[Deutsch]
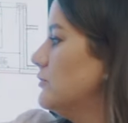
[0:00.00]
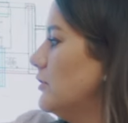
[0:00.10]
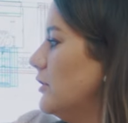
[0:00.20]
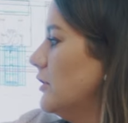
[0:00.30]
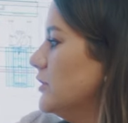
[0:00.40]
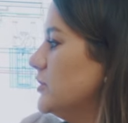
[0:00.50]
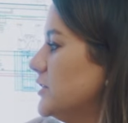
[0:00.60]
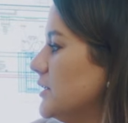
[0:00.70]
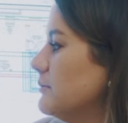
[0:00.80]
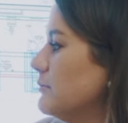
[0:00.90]
gefällt mir,
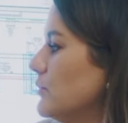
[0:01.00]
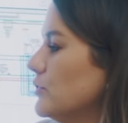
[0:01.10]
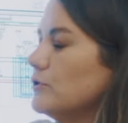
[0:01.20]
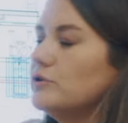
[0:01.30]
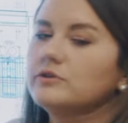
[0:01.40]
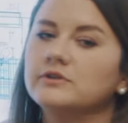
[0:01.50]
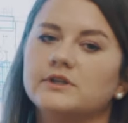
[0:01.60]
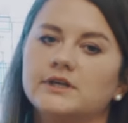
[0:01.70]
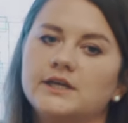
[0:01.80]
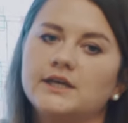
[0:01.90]
dass ich Entscheidungen
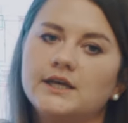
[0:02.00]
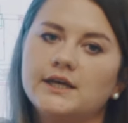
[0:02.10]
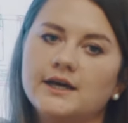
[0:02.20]
treffen kann